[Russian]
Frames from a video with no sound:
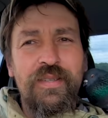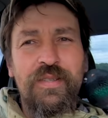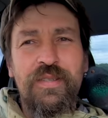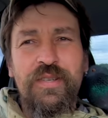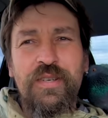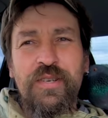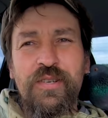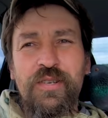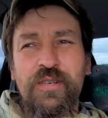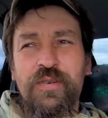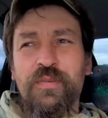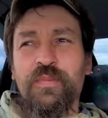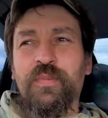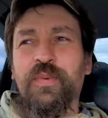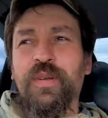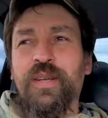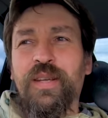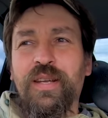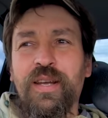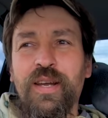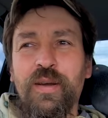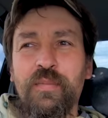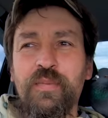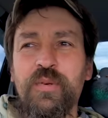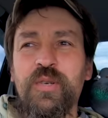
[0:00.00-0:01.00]
скажем,
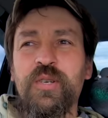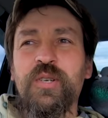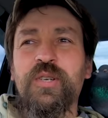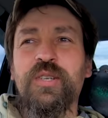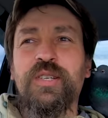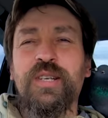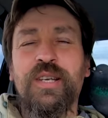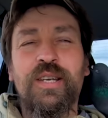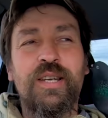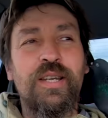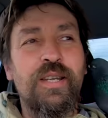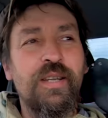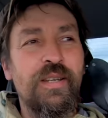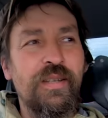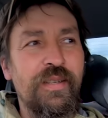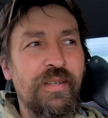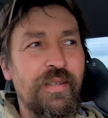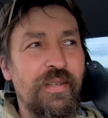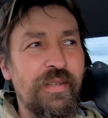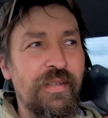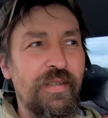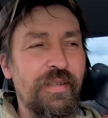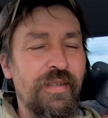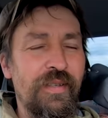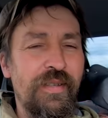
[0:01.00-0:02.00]
общительный.
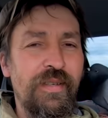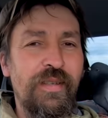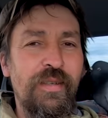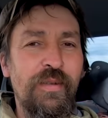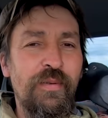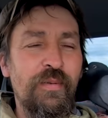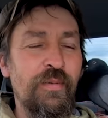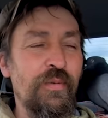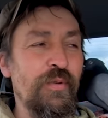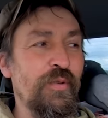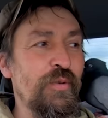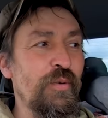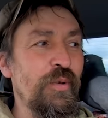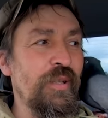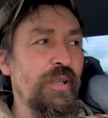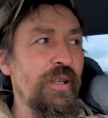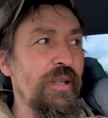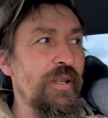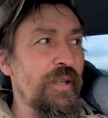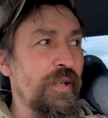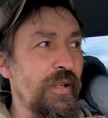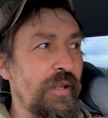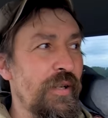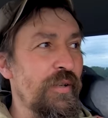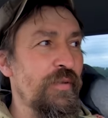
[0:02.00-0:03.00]
Ну, что ты
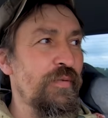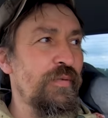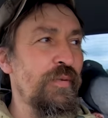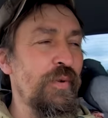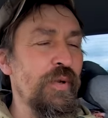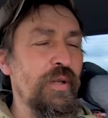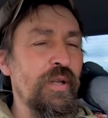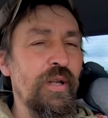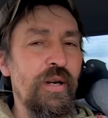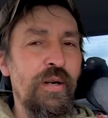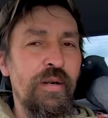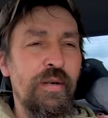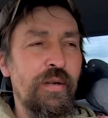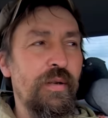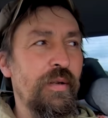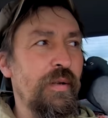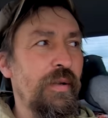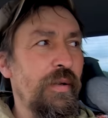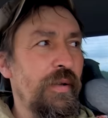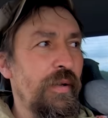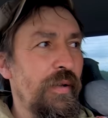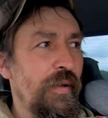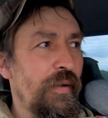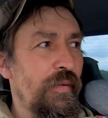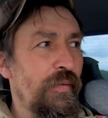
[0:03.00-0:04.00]
делаешь, Федор?
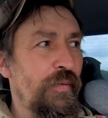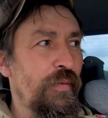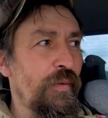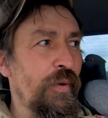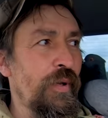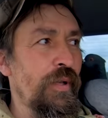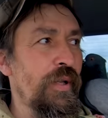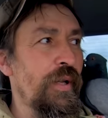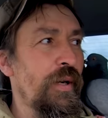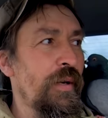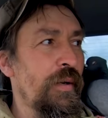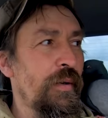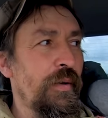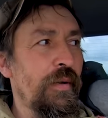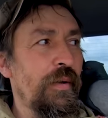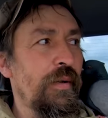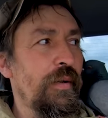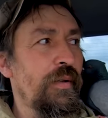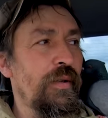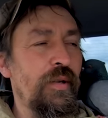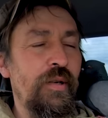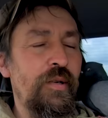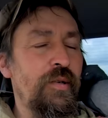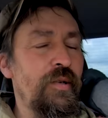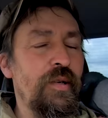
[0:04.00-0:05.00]
Федор,
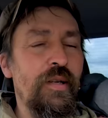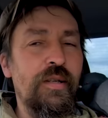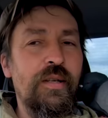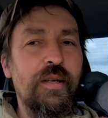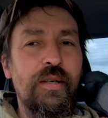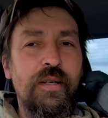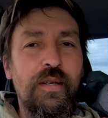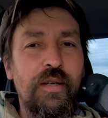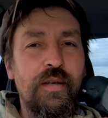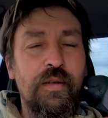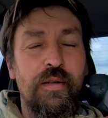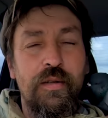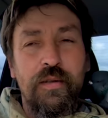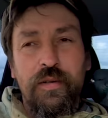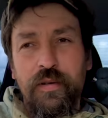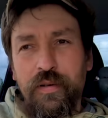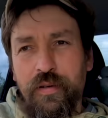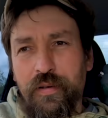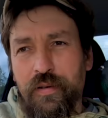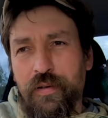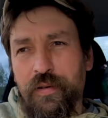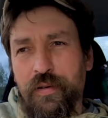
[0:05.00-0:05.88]
нельзя так делать.